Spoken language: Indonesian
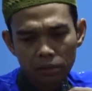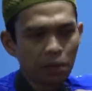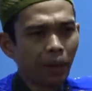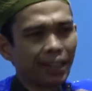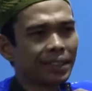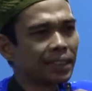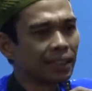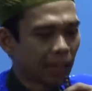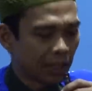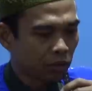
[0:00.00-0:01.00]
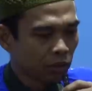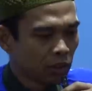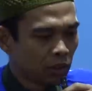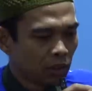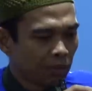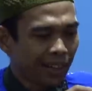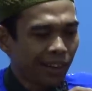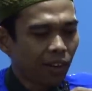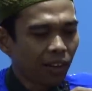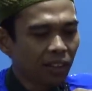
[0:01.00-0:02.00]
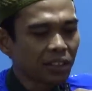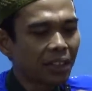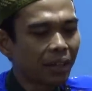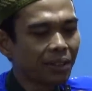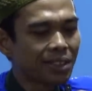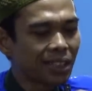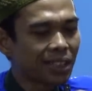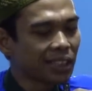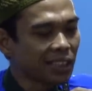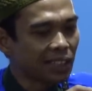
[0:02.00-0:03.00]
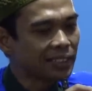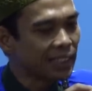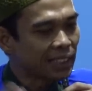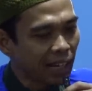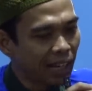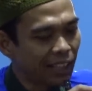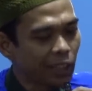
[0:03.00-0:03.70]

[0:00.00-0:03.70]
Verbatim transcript: Macam mana cinta itu? Maka orang ketika bercerita tentang cinta